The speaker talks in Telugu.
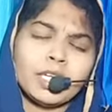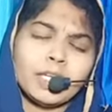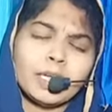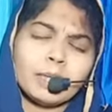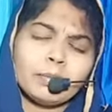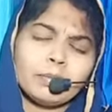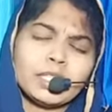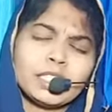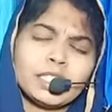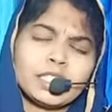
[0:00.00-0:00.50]

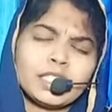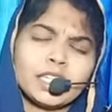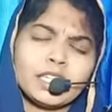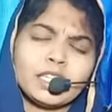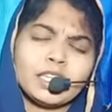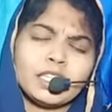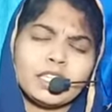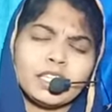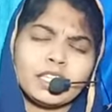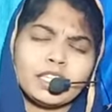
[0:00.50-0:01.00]
మీ
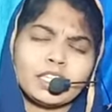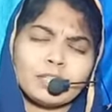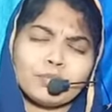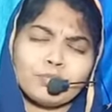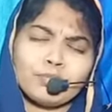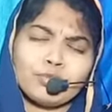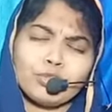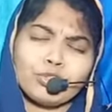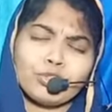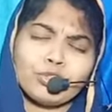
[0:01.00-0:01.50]
సన్నిధి
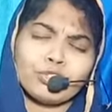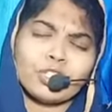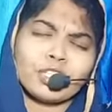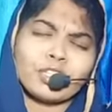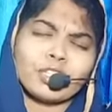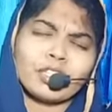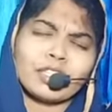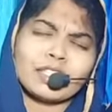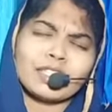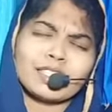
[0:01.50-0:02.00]

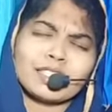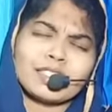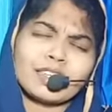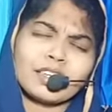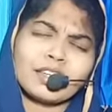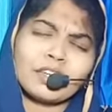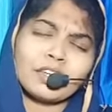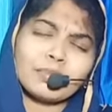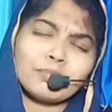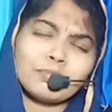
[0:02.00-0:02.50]
కమ్ముకున్నట్లుగా
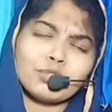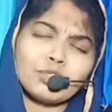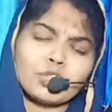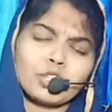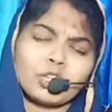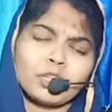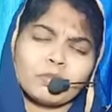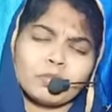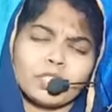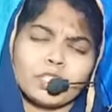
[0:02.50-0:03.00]
సహాయం
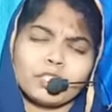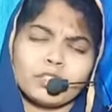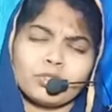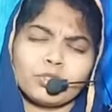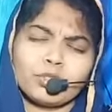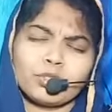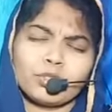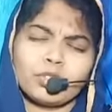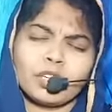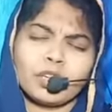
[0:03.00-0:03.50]
చేయమని
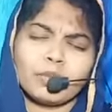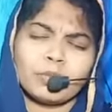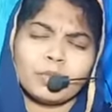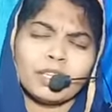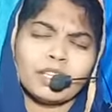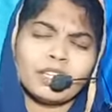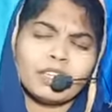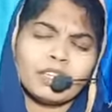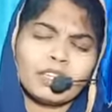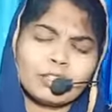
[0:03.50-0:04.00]
అడుగుతున్నాం
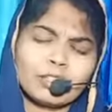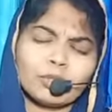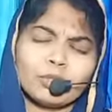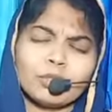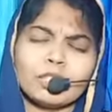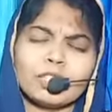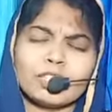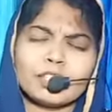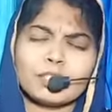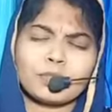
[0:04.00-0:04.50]

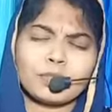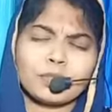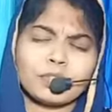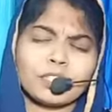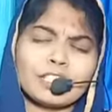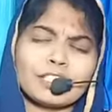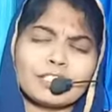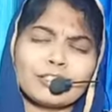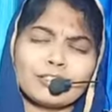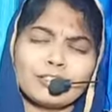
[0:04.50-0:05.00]
హోలీ
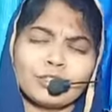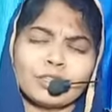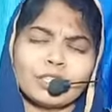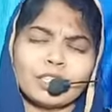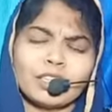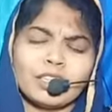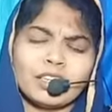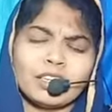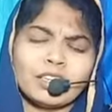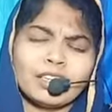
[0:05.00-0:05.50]
స్పిరిట్ లాడ్
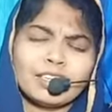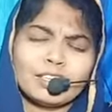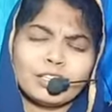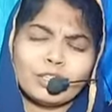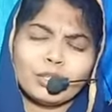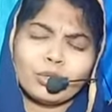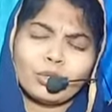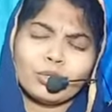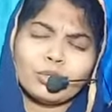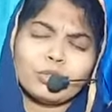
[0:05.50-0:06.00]

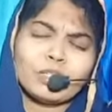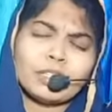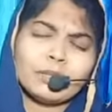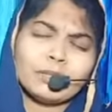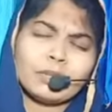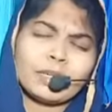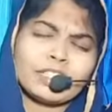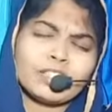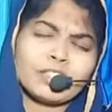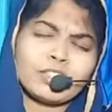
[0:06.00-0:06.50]
హోలీ
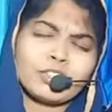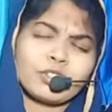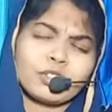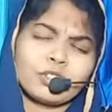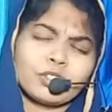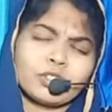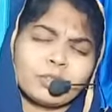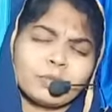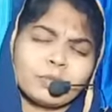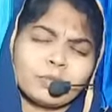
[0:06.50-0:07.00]
మాస్టర్
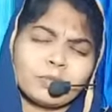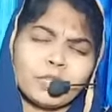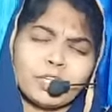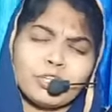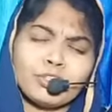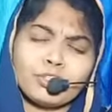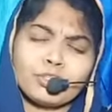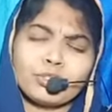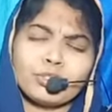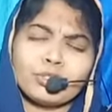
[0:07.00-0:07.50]

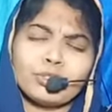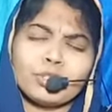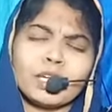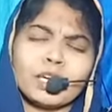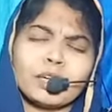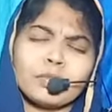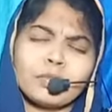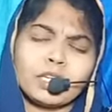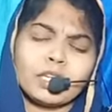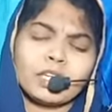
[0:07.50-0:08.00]
పరిశుద్ధుడా
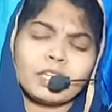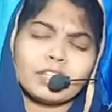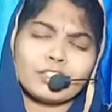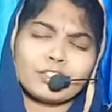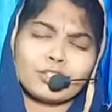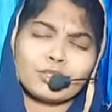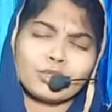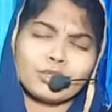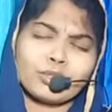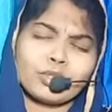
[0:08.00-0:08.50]
మీకు
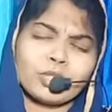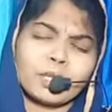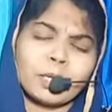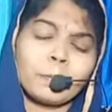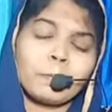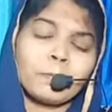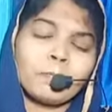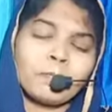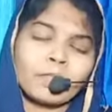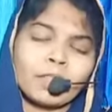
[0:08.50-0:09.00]
స్తోత్ర
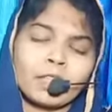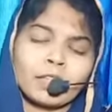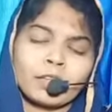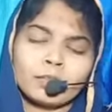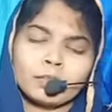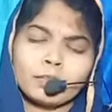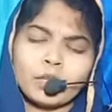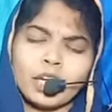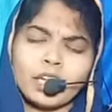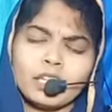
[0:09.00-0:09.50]

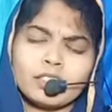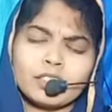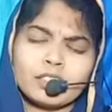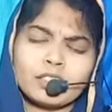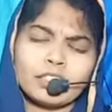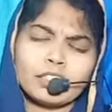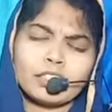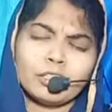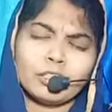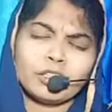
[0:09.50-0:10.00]
ప్రైజ్
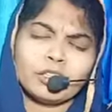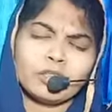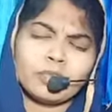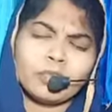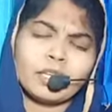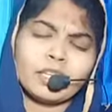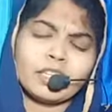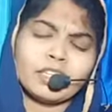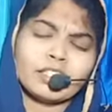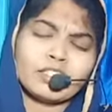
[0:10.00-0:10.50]
ద లాడ్
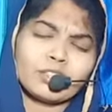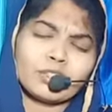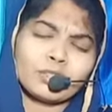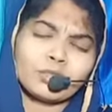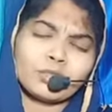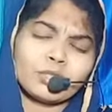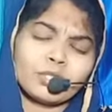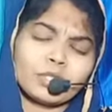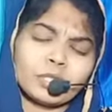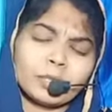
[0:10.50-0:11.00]
మీకే
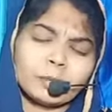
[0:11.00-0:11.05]
స్తోత్ర